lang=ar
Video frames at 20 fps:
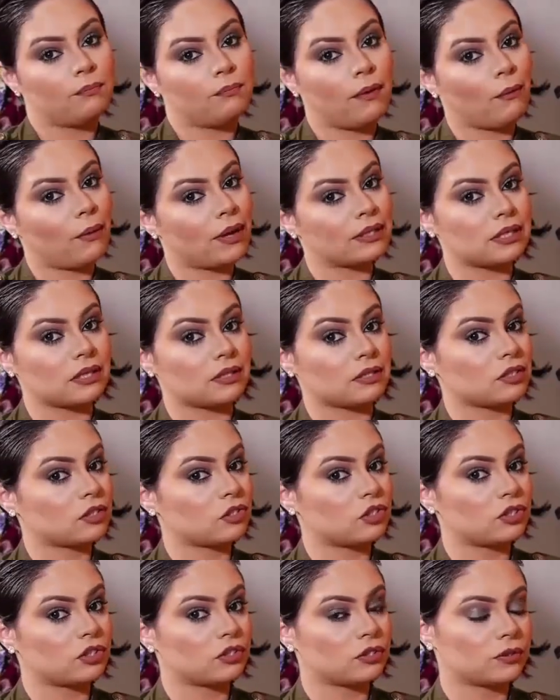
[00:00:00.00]
ما
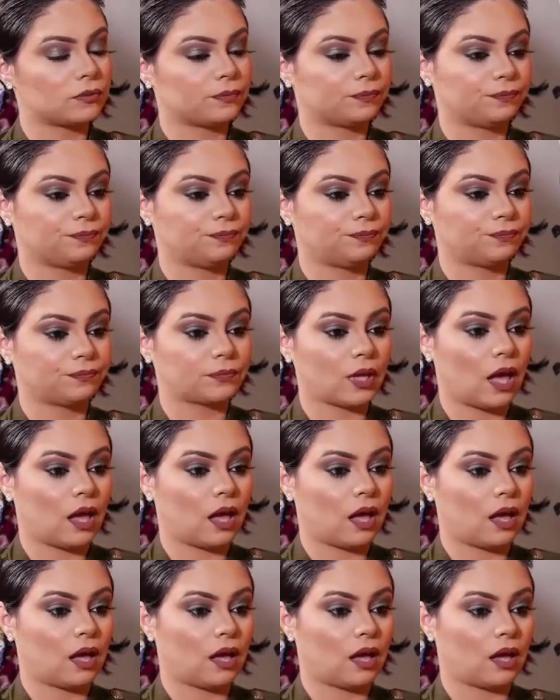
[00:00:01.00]
واتاتكش
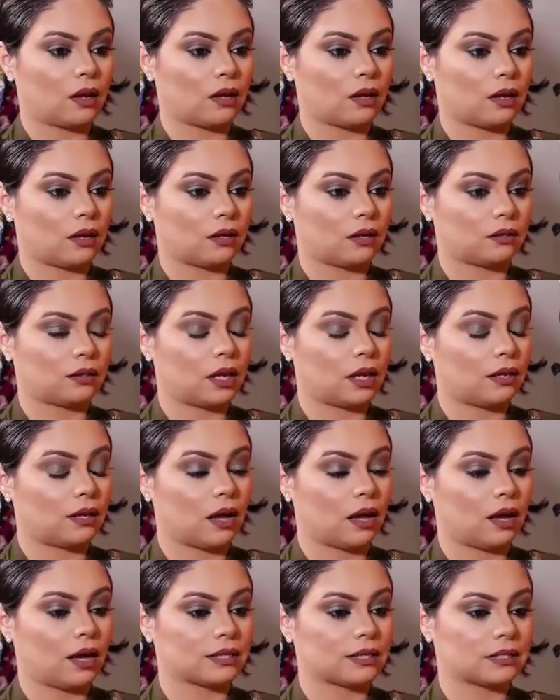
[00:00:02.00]
آه
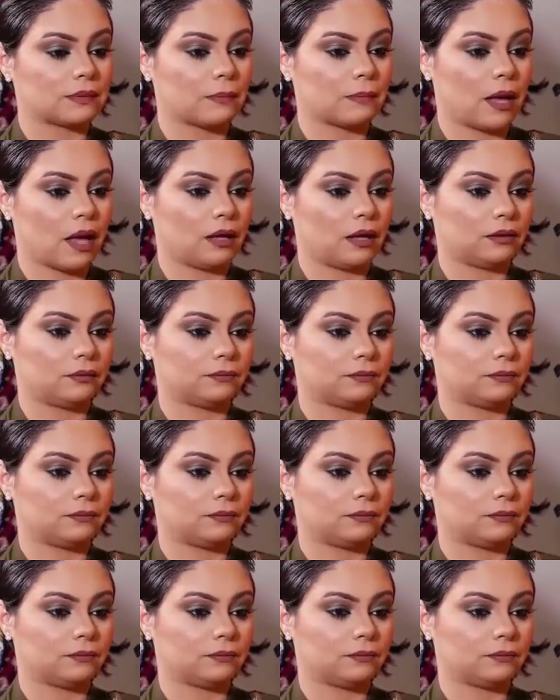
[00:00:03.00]
لا اسماء